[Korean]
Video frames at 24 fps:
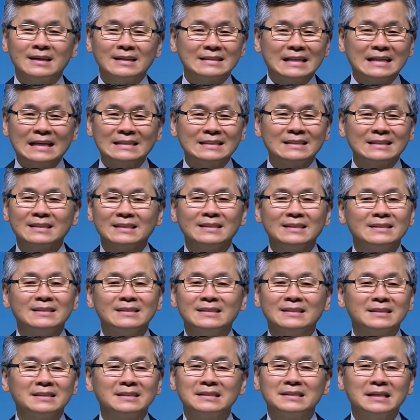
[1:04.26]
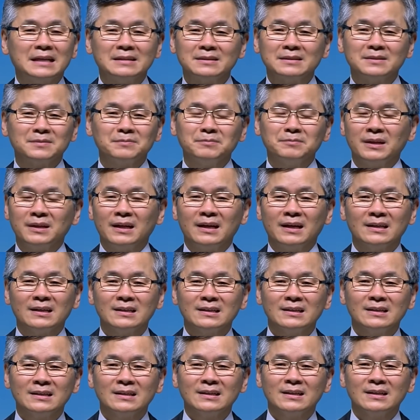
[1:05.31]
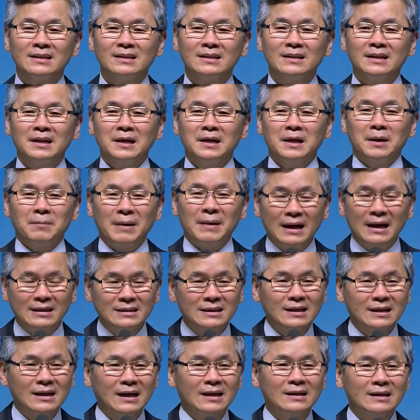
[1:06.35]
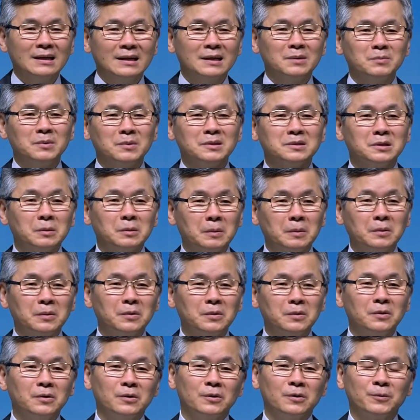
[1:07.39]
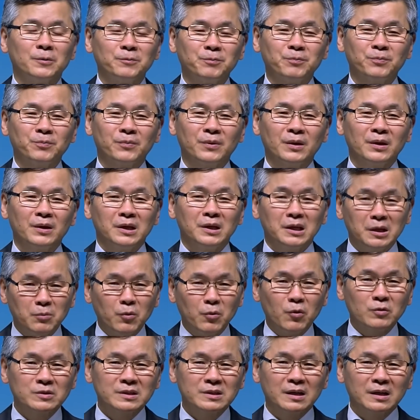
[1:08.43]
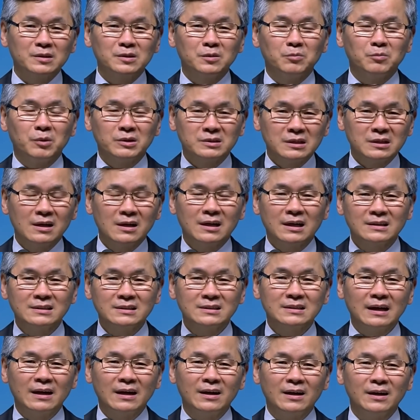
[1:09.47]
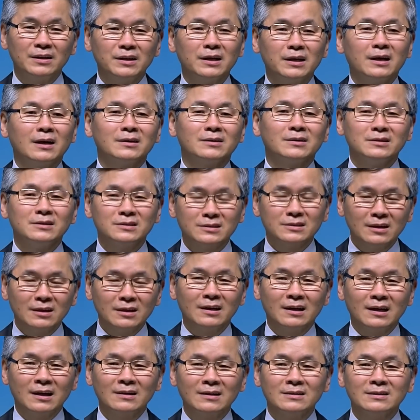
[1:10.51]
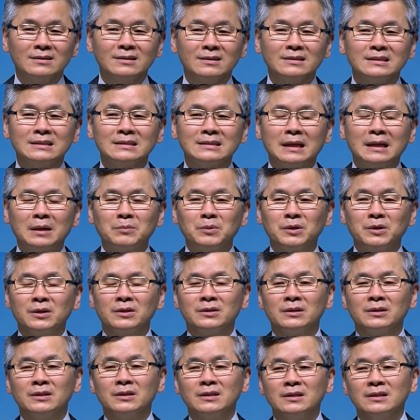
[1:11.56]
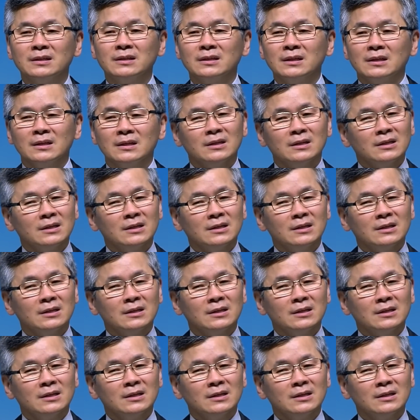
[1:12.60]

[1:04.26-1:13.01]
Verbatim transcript: 그러나 사실 저는 그렇지 않습니다. 만약에 하나님이 저보고 이 목사 너 몇 살까지 살래? 네가 결정해라 그러신다면